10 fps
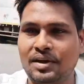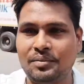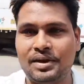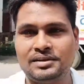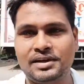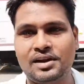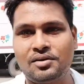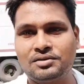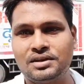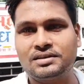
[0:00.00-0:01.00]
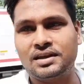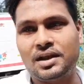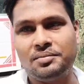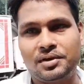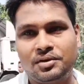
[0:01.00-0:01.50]
के मेरे चैनल को
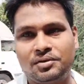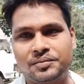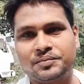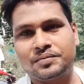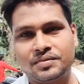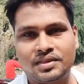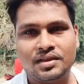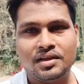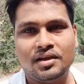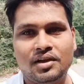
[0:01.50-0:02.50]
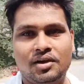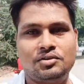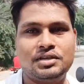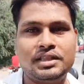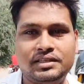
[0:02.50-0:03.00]
सब्सक्राइब कर लो और
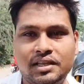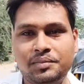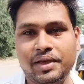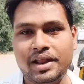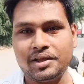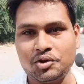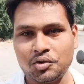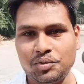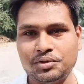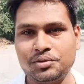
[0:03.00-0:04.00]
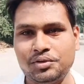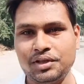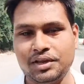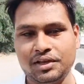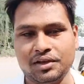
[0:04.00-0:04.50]
साथ ही साथ बेल आइकन को भी ज़रूर
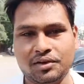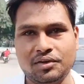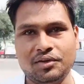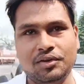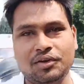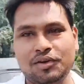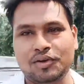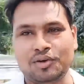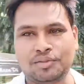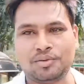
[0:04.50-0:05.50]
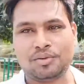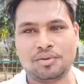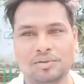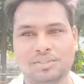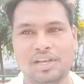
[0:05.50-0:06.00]
क्लिक कर लो तो
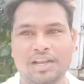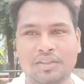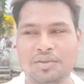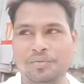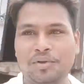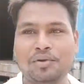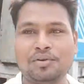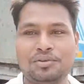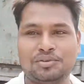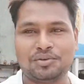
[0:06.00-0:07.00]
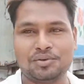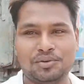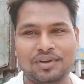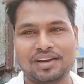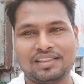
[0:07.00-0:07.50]
चलिए तो वीडियो को शुरू
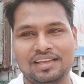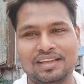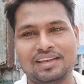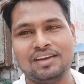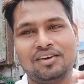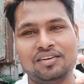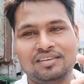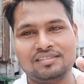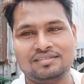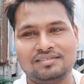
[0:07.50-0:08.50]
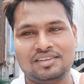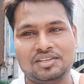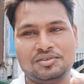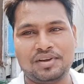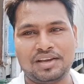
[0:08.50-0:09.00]
करते हैं और
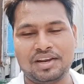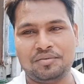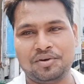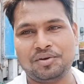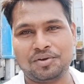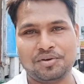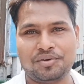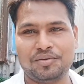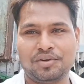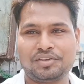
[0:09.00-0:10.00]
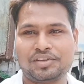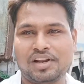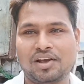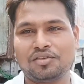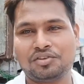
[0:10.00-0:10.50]
इन्जॉय करें वीडियो को वीडियो अच्छा
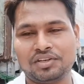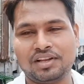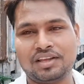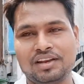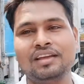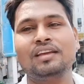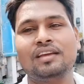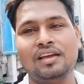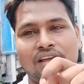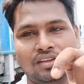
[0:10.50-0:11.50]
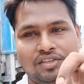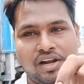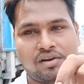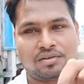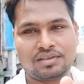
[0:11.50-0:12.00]
लगा तो शेयर करें
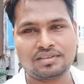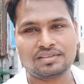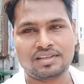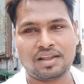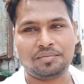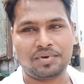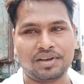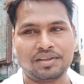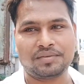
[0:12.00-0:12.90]
चैनल को सब्सक्राइब करें